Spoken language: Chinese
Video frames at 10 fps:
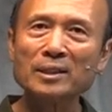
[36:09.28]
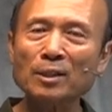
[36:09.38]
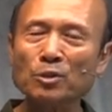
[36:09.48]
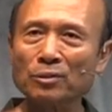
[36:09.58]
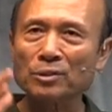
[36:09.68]

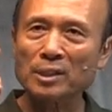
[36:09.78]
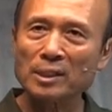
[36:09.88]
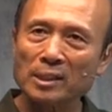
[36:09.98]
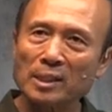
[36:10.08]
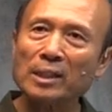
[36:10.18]
这种
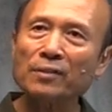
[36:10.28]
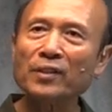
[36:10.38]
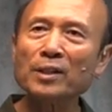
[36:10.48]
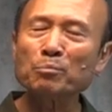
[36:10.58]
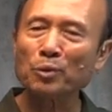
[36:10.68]
气
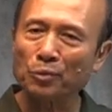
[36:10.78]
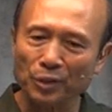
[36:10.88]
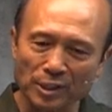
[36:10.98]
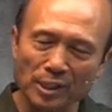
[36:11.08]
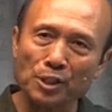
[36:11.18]
氛不
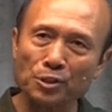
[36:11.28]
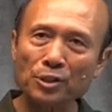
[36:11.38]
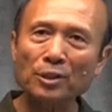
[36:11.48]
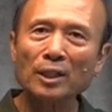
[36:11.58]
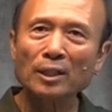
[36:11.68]
会继
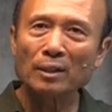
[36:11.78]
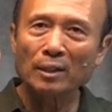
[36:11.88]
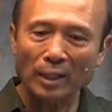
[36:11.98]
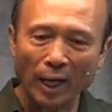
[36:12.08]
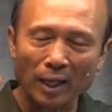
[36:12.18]
续
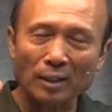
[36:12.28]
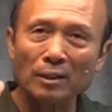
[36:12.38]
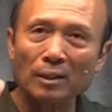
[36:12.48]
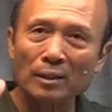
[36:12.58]
啊。